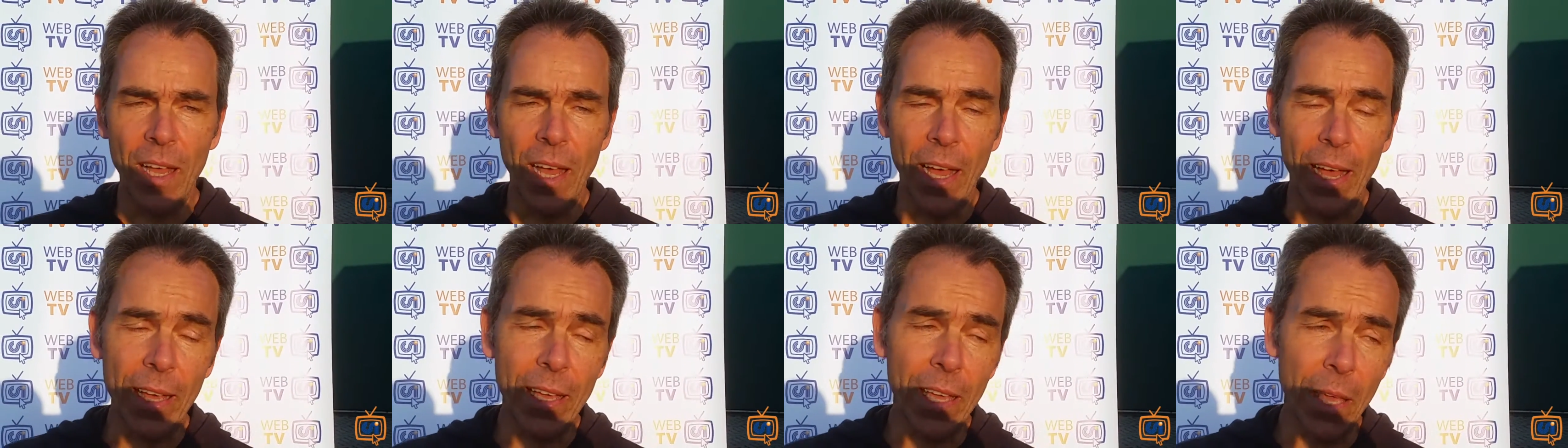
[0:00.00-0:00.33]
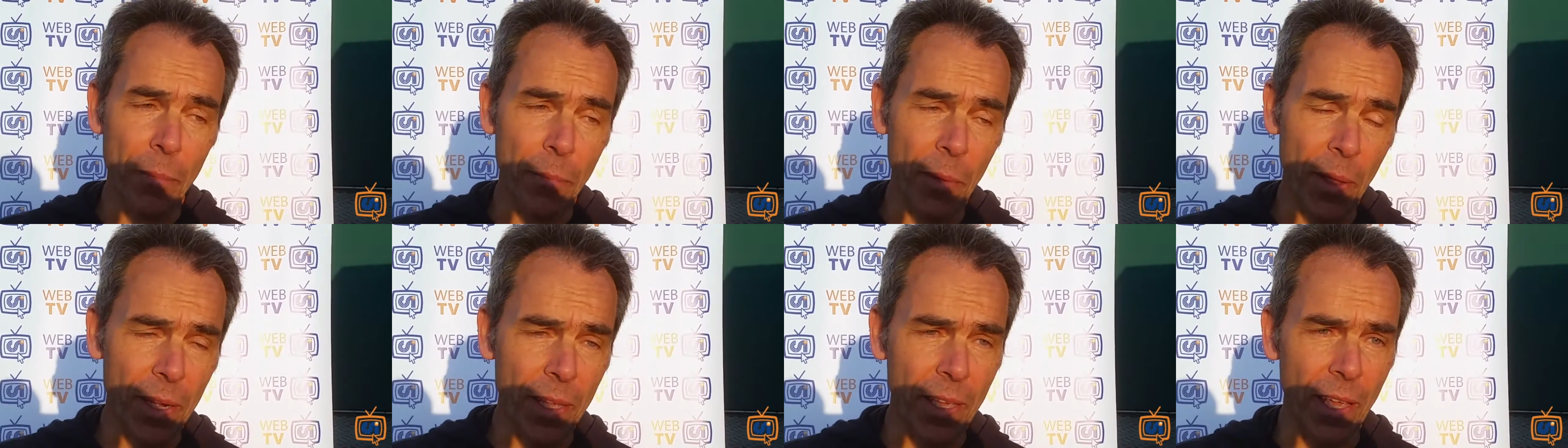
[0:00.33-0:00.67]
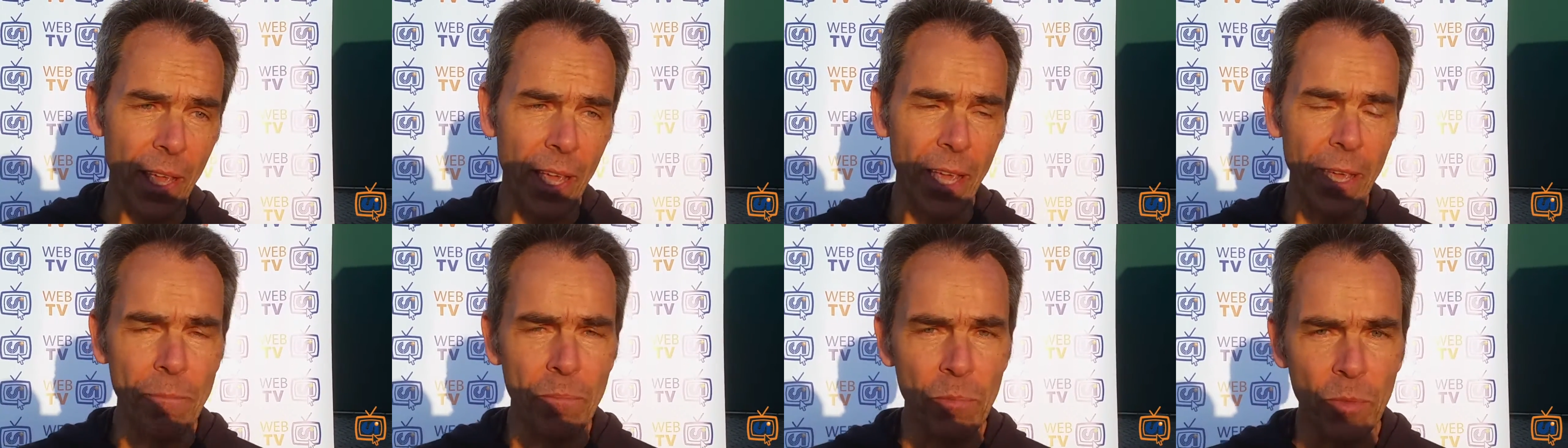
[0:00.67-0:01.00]
anche
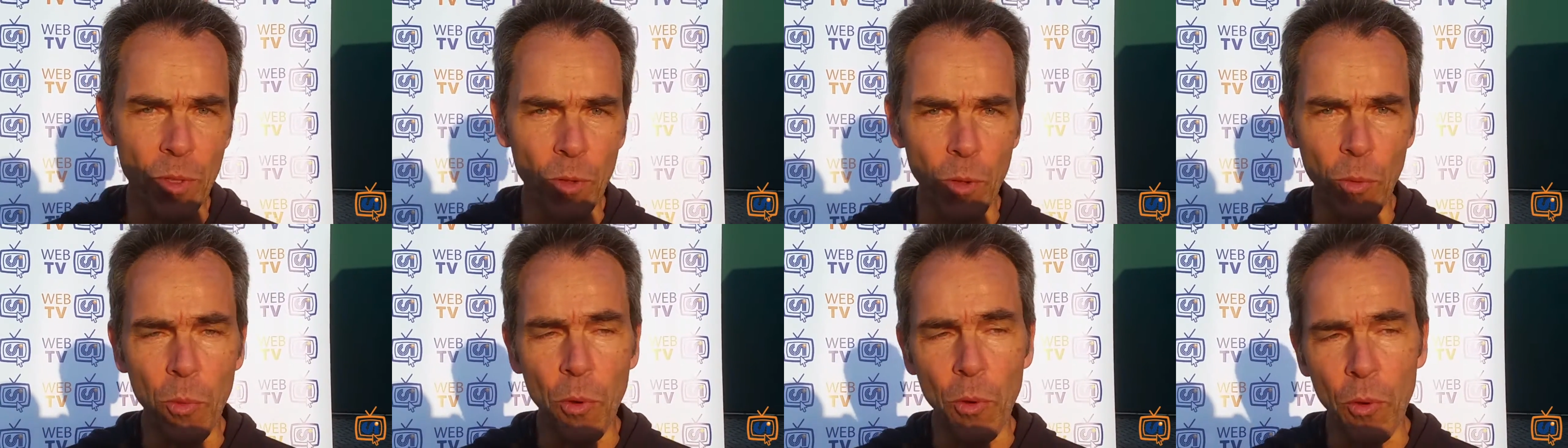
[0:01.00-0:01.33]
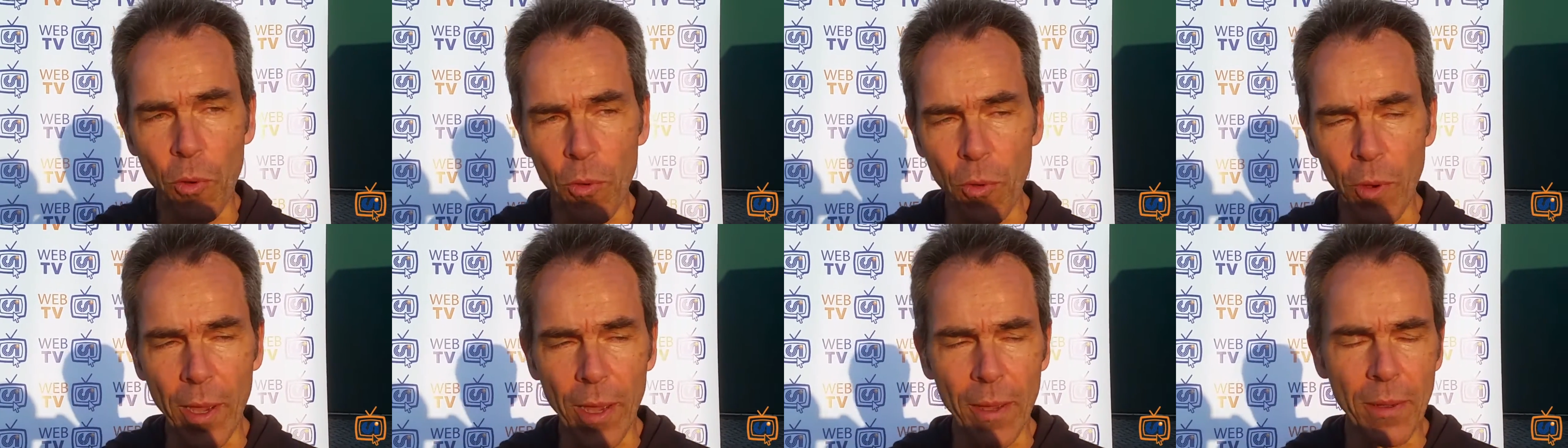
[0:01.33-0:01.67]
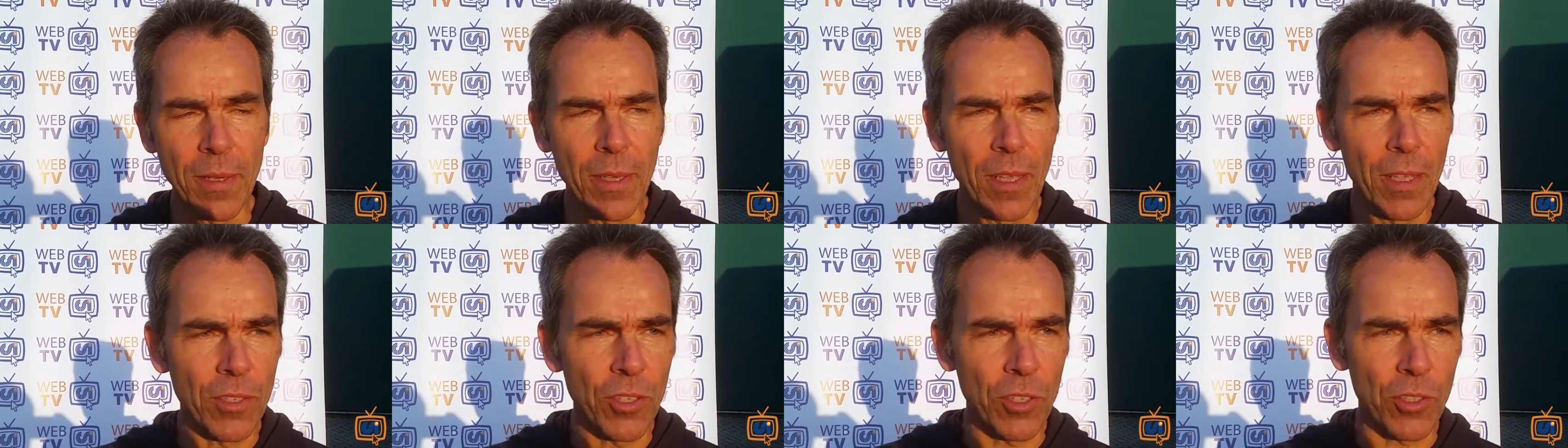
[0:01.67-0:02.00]
perché
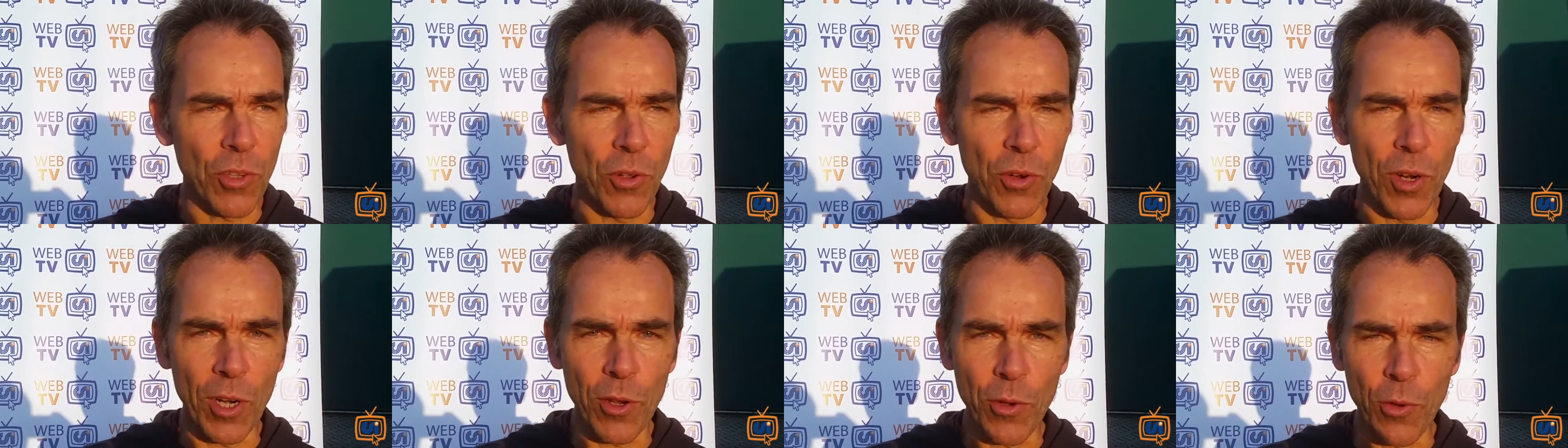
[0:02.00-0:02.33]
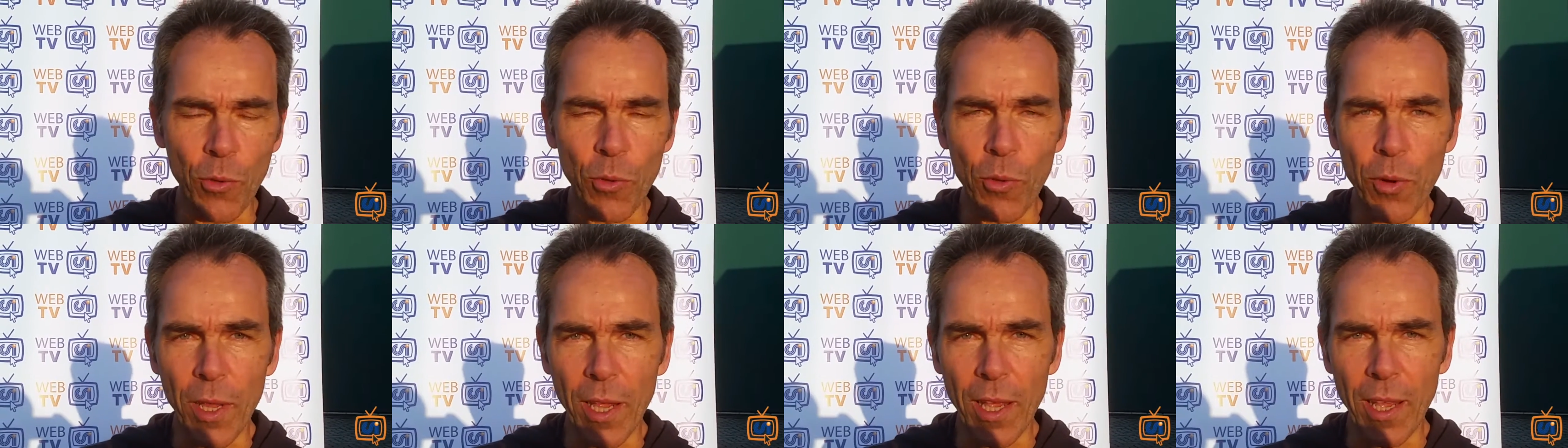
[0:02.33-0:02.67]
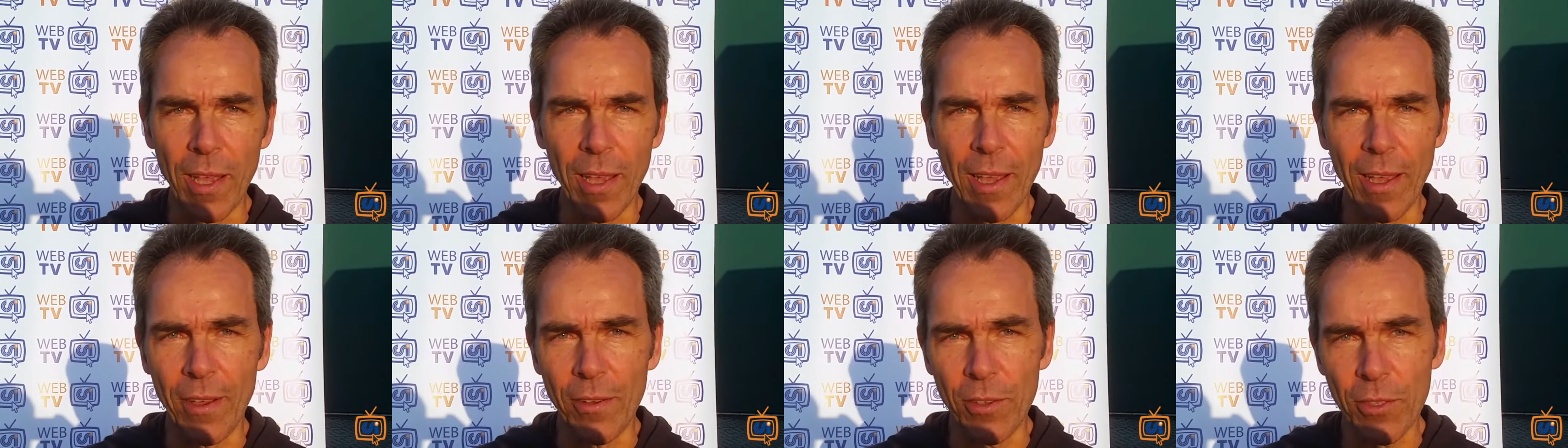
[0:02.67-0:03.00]
comunque ci sono
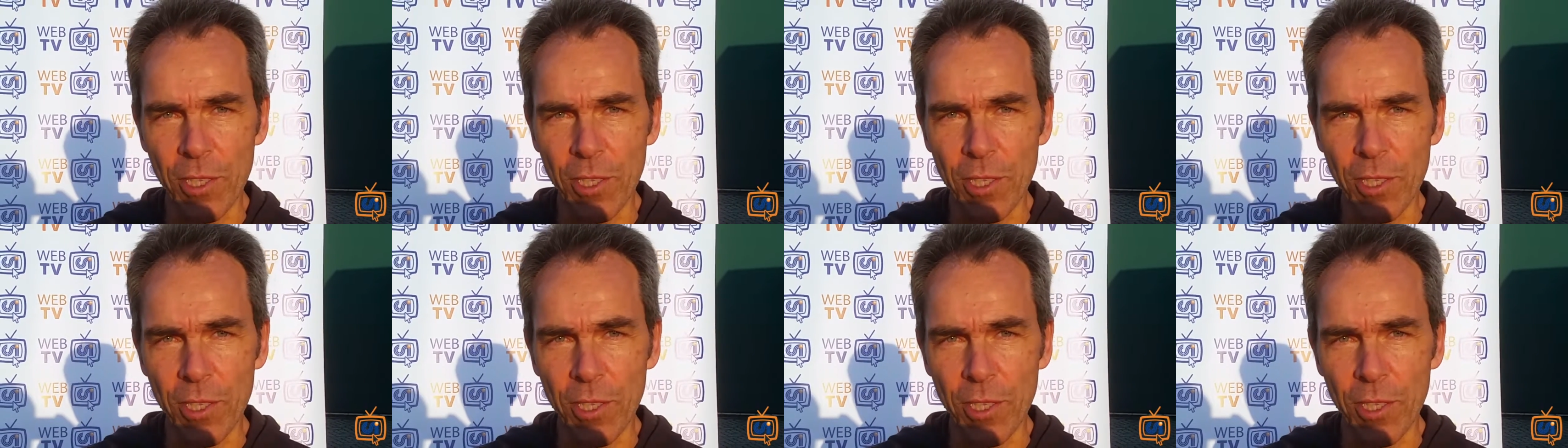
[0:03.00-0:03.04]
alcune